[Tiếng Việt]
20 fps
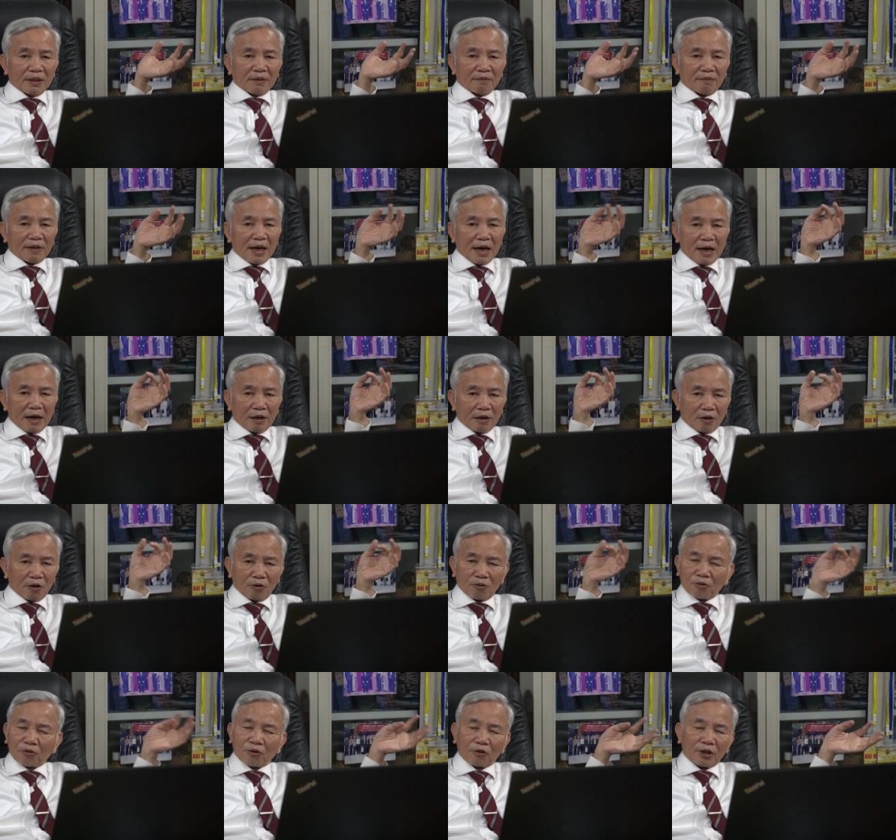và họ
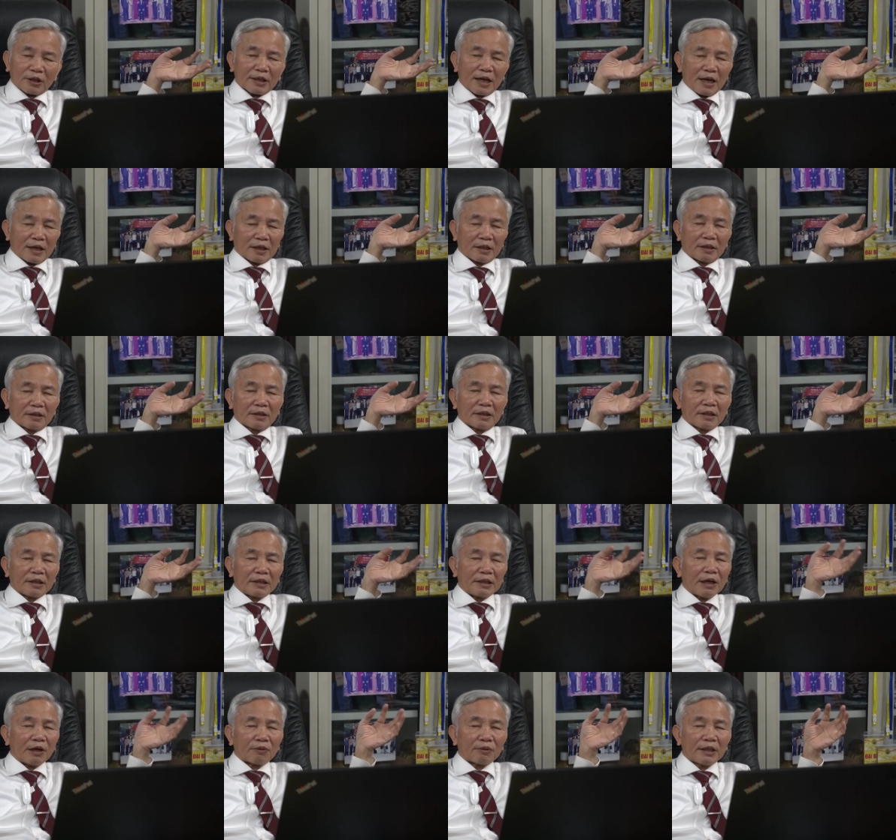cũng có nói thẳng
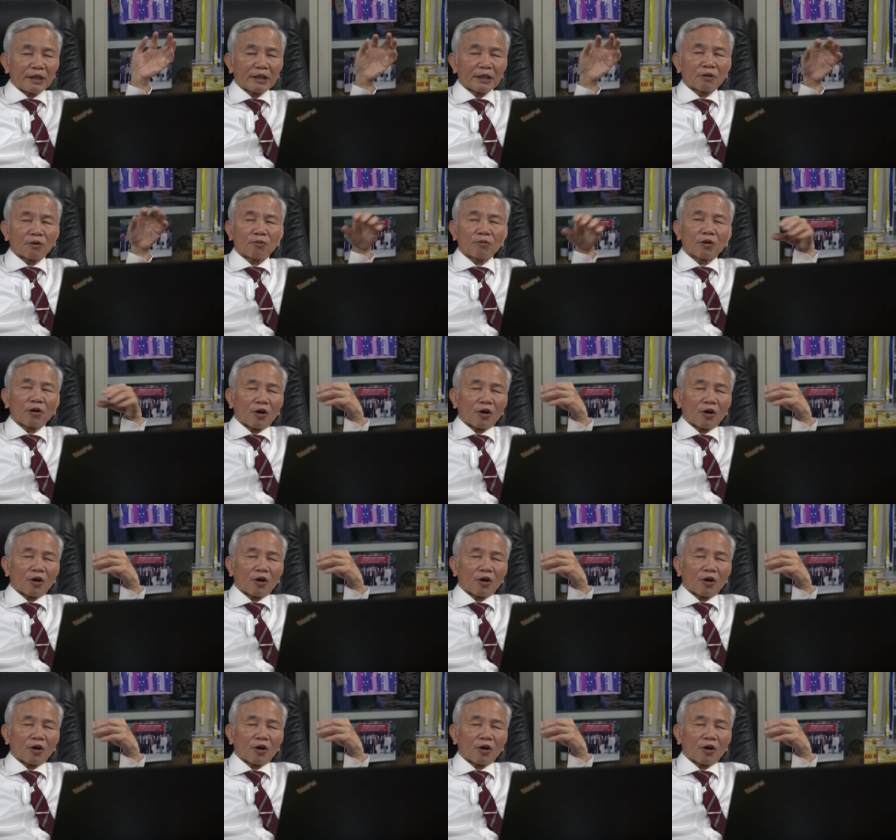nhiều khi cũng